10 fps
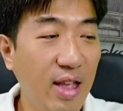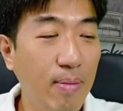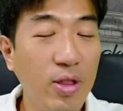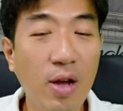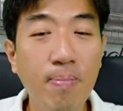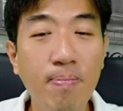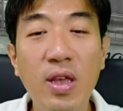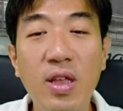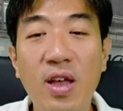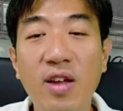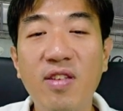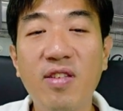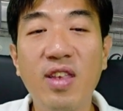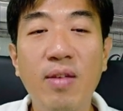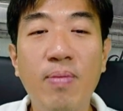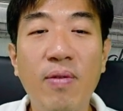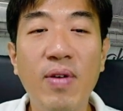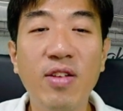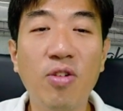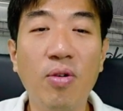คาร์บอนก๊อปปี้นะซีซีแปล
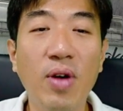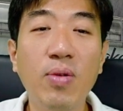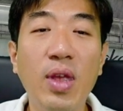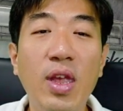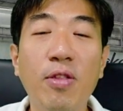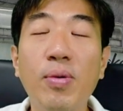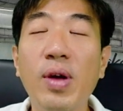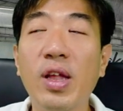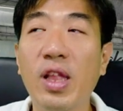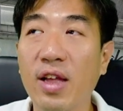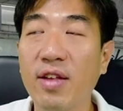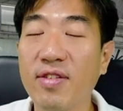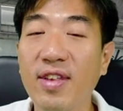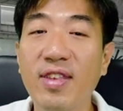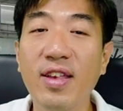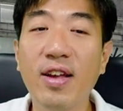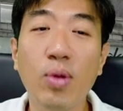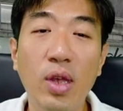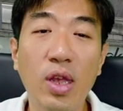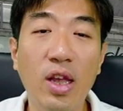ว่าส่งให้ตัวเองด้วยซีซี
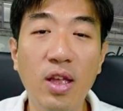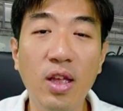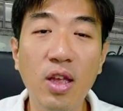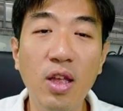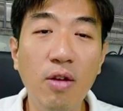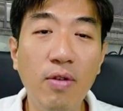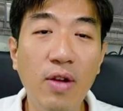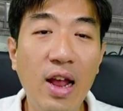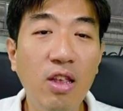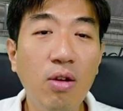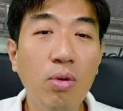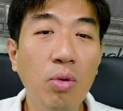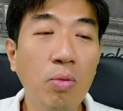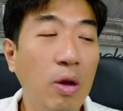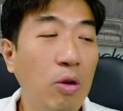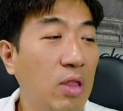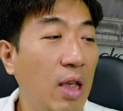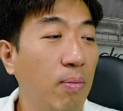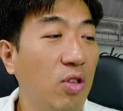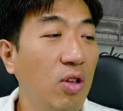เข้าตัวเองเวลาที่ครูเมล
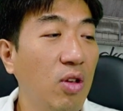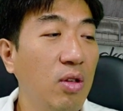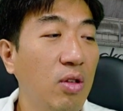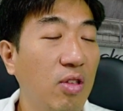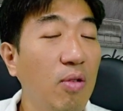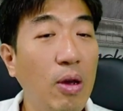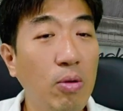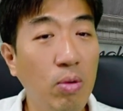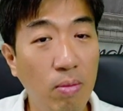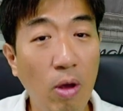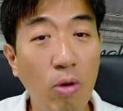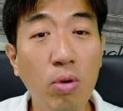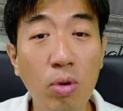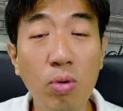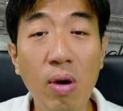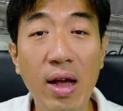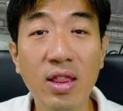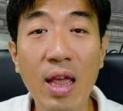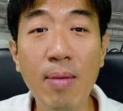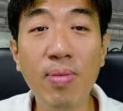เต็ม ซึ่งซึ่งเมลเมลครู
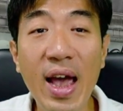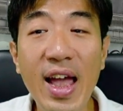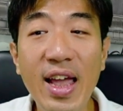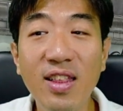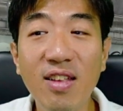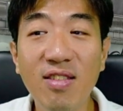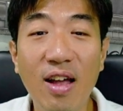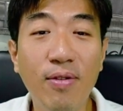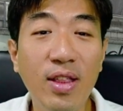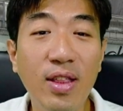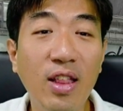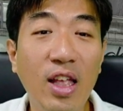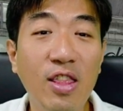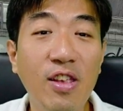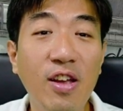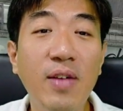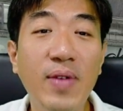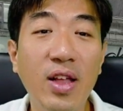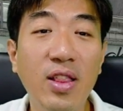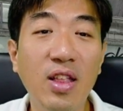อ่ะเต็มได้เนื่องจากว่านักเรียนเยอะ
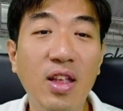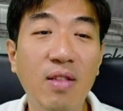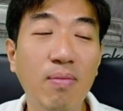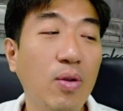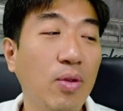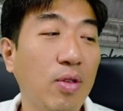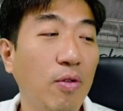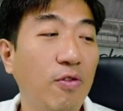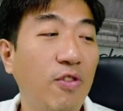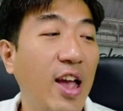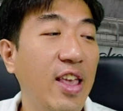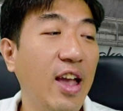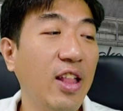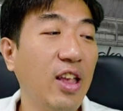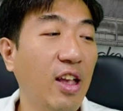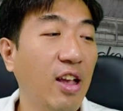ใช่ปะนักเรียนบางคนสองไฟล์ใหญ่